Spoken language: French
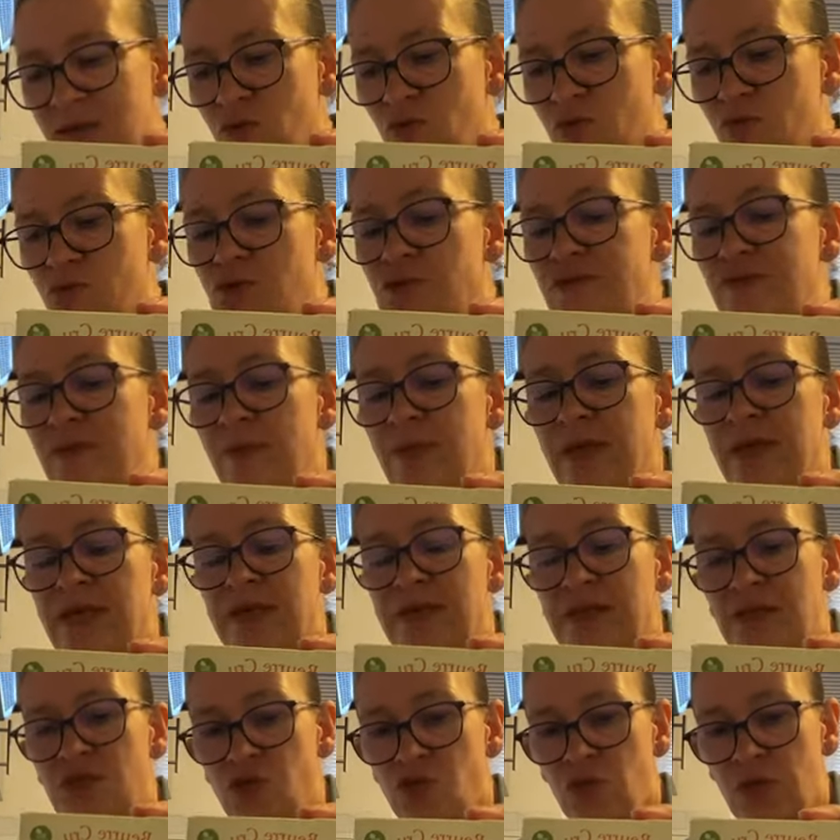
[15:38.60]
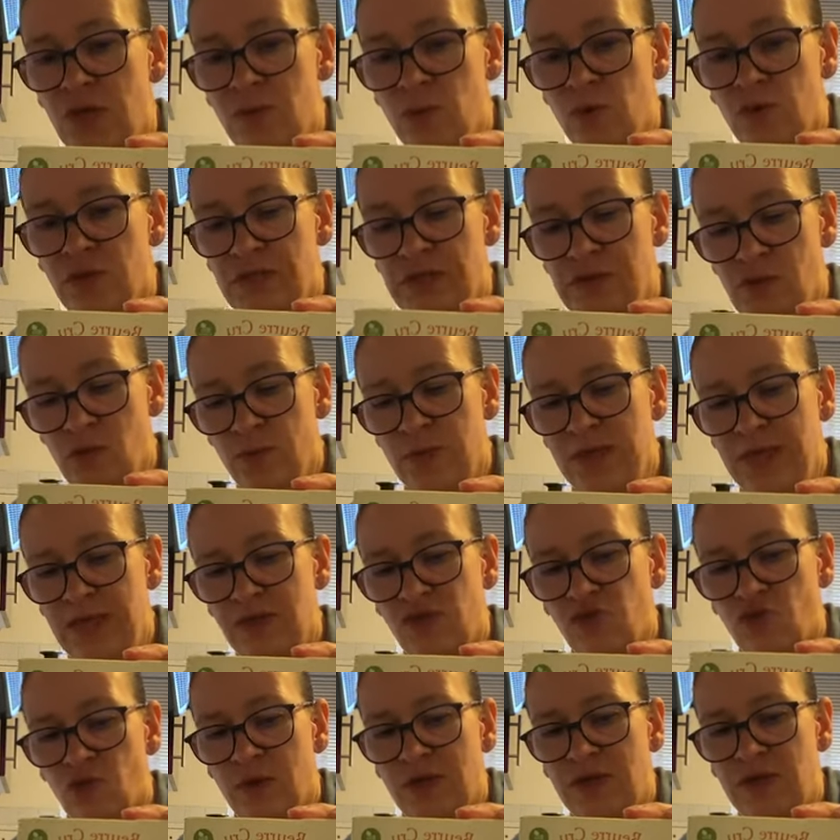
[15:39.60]
en plus fabrique naturellement des oméga
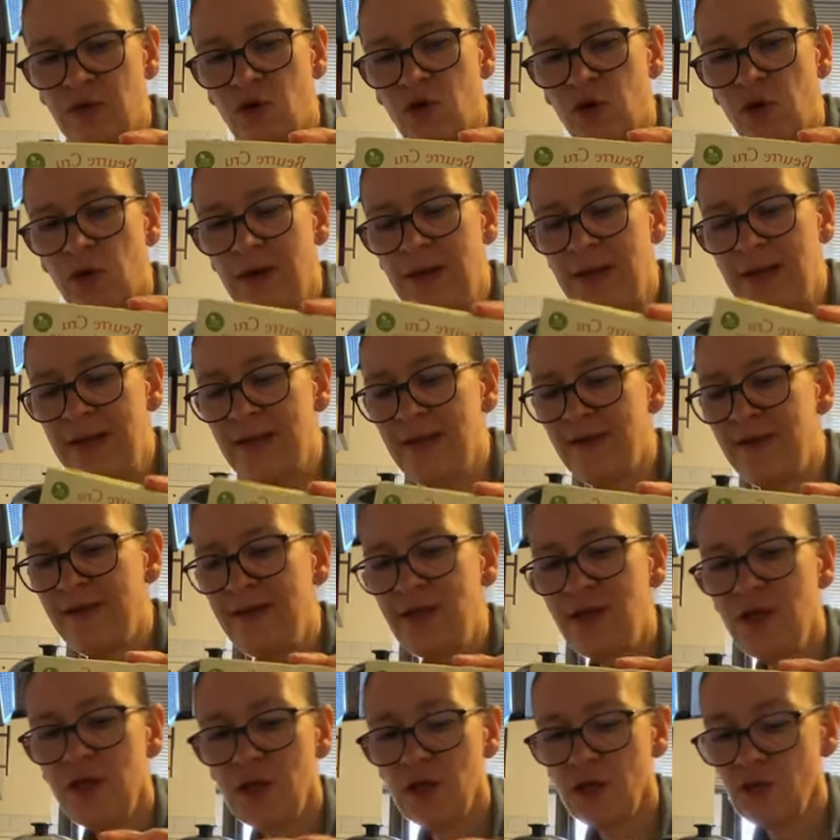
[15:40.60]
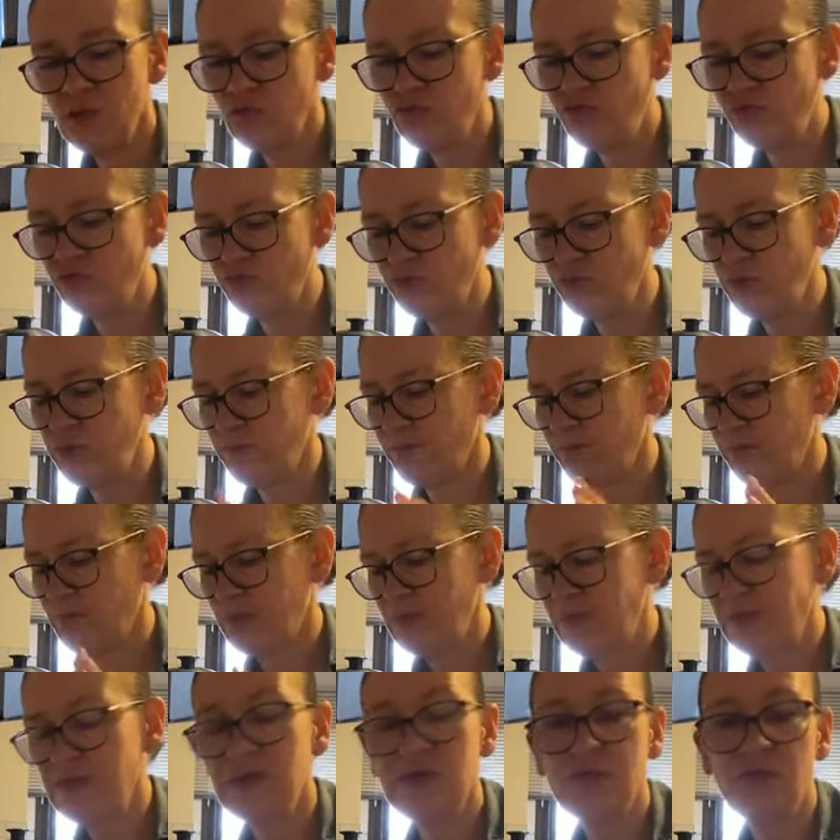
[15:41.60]
3 dans leur lait. Donc,
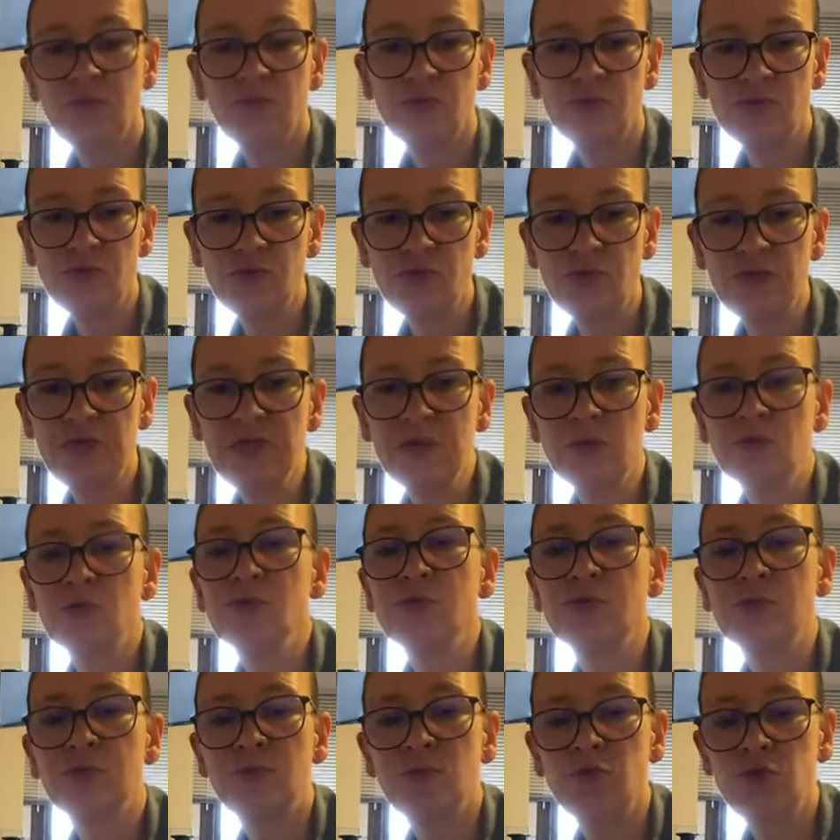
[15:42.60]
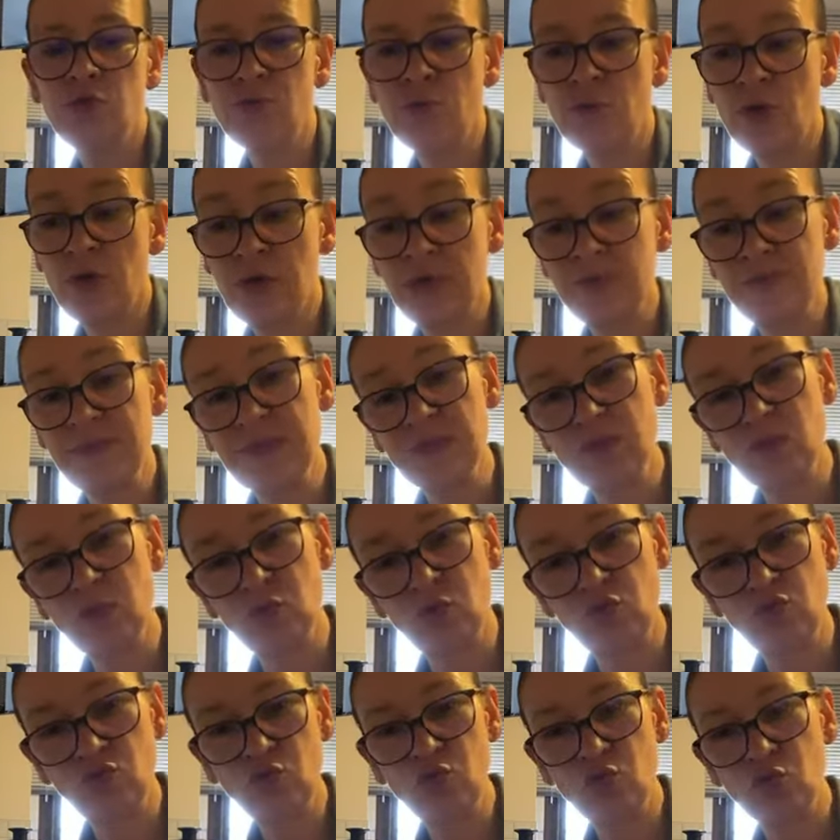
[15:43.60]
pour ceux qui consomment du beurre, et bien sûr
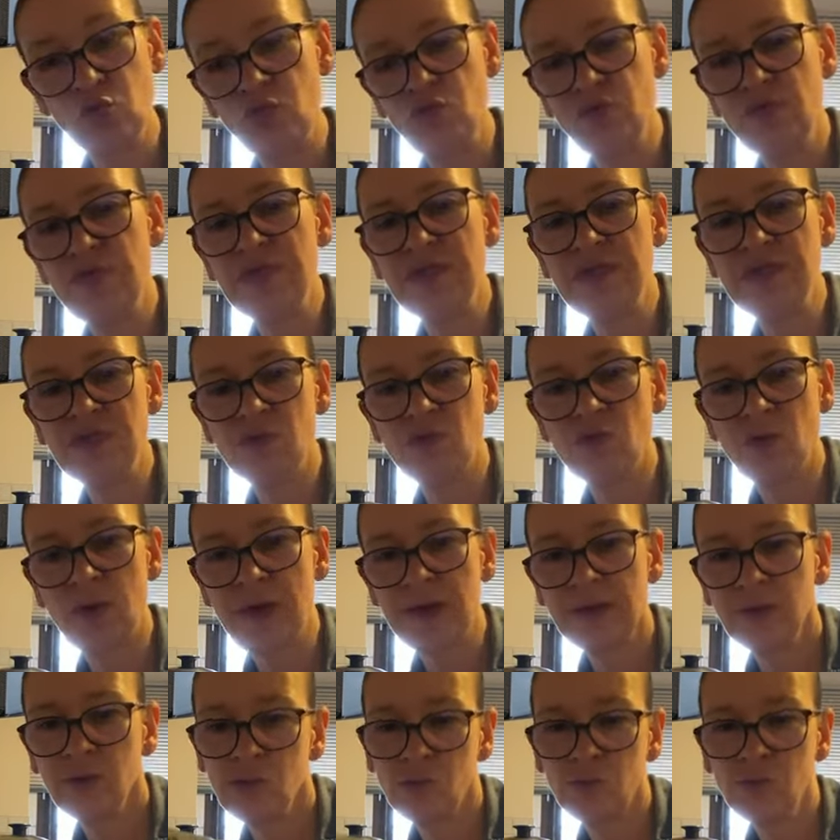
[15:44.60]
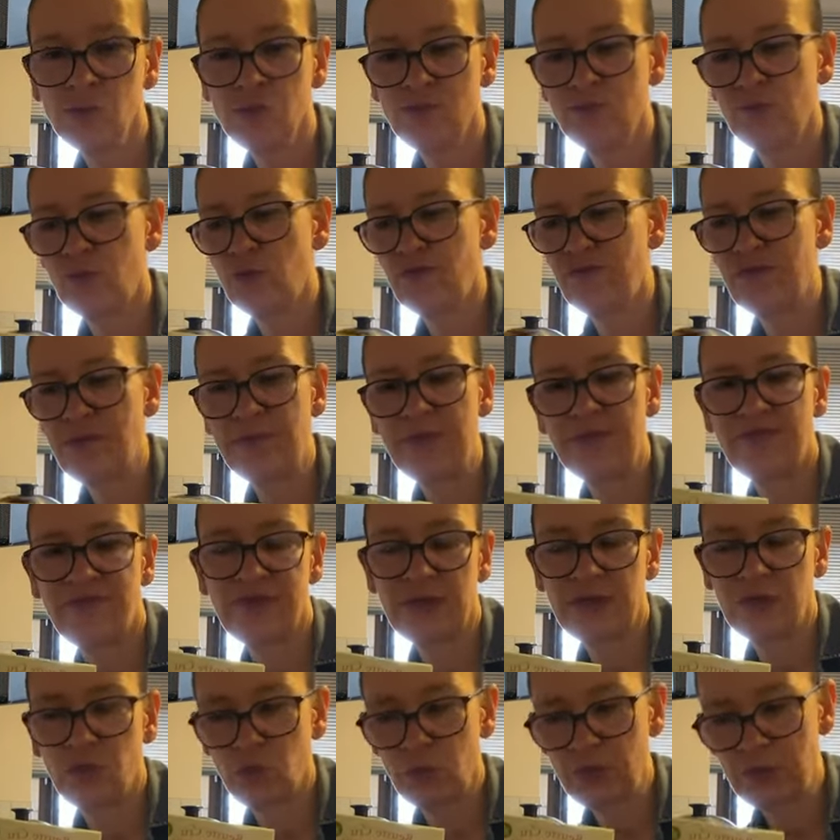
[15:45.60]
toujours une utilisation accrue, on ne va pas
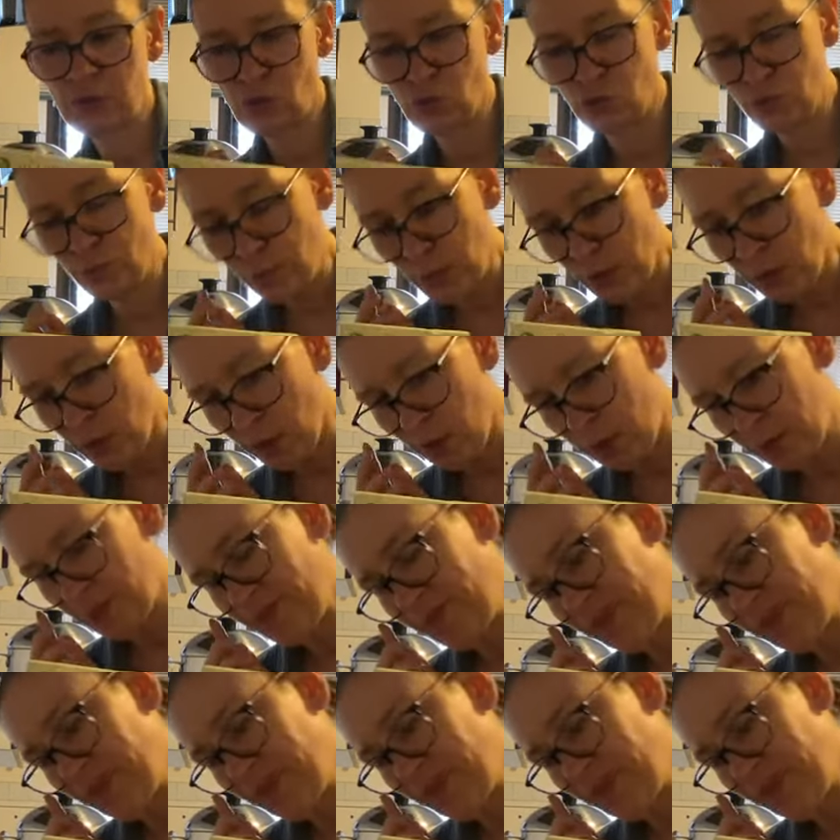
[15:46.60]
faire cuire du beurre,